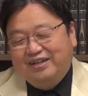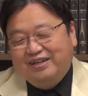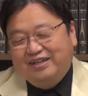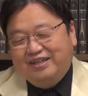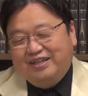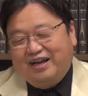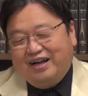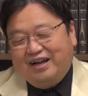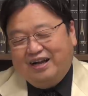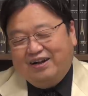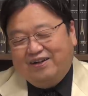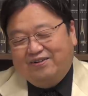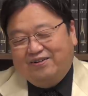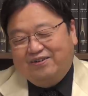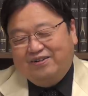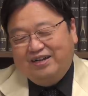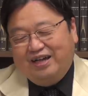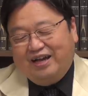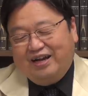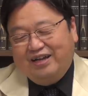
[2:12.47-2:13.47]
なんか
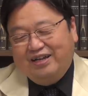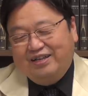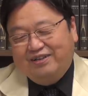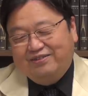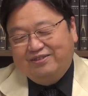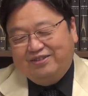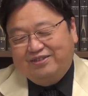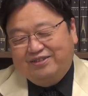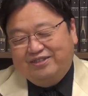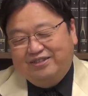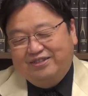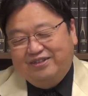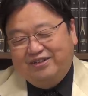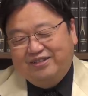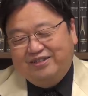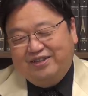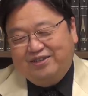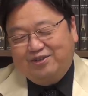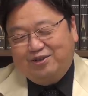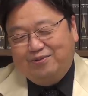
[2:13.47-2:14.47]
こう、やられてもちょっとしんどい
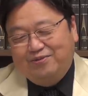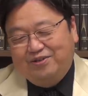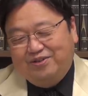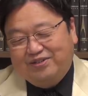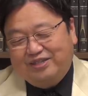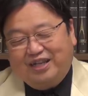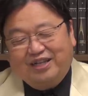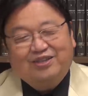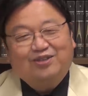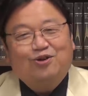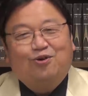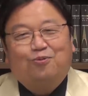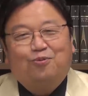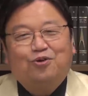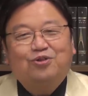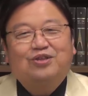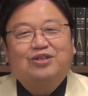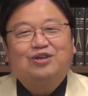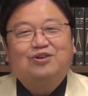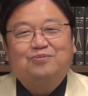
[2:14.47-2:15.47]
ですよ、富野さんって
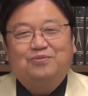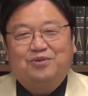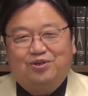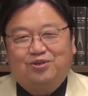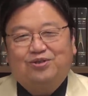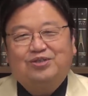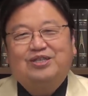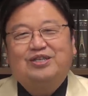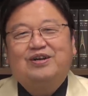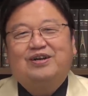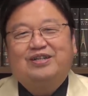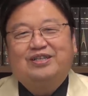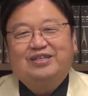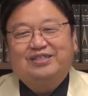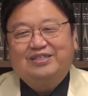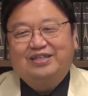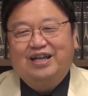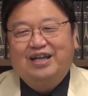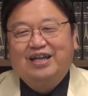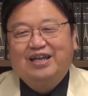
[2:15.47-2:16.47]
思ってる身としてはで
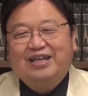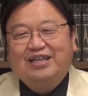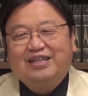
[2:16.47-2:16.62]
すね、